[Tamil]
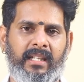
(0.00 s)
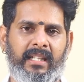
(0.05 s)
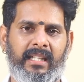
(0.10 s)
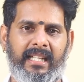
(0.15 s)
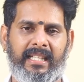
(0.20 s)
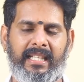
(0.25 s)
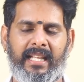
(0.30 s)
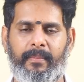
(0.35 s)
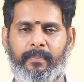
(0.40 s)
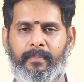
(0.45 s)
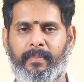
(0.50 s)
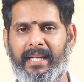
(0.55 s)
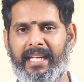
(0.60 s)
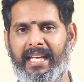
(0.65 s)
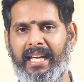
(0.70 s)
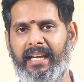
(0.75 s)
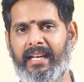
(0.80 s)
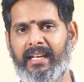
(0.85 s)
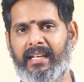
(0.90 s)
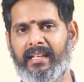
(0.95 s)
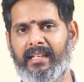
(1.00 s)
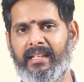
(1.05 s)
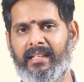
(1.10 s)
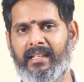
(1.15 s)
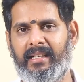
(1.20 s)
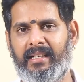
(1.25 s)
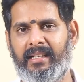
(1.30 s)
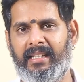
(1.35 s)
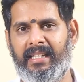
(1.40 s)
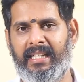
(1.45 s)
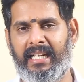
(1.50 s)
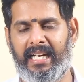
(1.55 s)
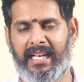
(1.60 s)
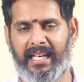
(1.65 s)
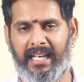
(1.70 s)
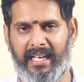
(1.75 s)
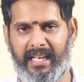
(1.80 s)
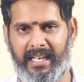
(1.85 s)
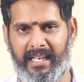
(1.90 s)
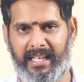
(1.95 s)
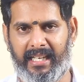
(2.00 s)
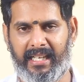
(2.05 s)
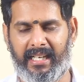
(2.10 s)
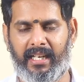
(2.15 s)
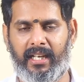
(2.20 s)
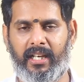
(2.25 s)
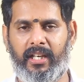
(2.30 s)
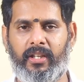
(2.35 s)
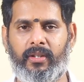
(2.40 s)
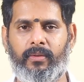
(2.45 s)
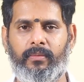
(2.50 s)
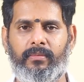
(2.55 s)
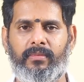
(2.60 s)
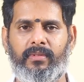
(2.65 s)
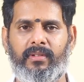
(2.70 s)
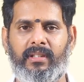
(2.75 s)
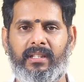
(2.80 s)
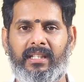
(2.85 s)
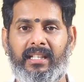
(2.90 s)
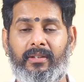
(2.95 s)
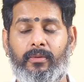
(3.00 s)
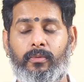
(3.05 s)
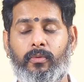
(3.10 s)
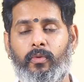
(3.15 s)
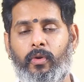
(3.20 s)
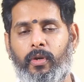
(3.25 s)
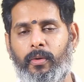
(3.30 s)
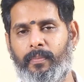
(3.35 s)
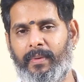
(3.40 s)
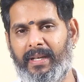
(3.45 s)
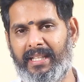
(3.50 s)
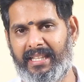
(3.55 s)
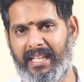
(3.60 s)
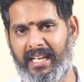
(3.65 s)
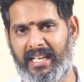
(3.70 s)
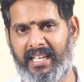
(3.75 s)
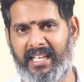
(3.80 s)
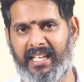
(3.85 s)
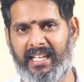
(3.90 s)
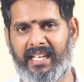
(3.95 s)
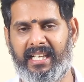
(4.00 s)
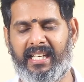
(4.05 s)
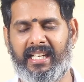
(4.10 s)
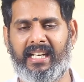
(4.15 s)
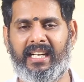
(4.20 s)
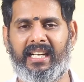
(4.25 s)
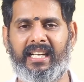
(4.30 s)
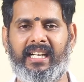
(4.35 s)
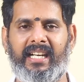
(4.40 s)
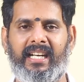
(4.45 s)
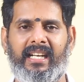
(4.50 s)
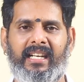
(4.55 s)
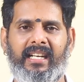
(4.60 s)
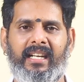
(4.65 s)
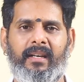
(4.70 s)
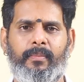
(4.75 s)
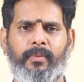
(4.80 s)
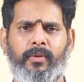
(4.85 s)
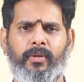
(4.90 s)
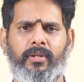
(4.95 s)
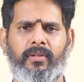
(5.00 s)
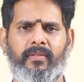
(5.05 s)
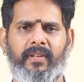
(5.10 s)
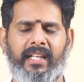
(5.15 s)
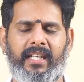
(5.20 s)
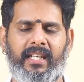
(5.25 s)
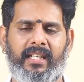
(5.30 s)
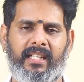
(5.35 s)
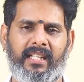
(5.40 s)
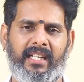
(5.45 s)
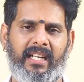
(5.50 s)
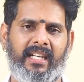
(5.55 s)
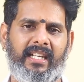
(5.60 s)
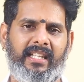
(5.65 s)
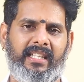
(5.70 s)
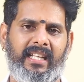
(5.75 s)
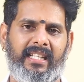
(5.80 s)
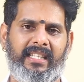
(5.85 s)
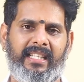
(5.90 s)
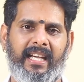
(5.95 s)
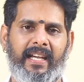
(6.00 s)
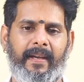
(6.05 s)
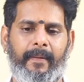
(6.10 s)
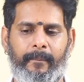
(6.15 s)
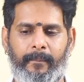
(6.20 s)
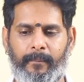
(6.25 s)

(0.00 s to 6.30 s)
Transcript: இந்த தர்பையை எல்லா இடங்கள்லையும் குறிப்பாக தண்ணி இருக்கிற இடங்களில் போட்டு வைக்கிறது நல்லது அந்த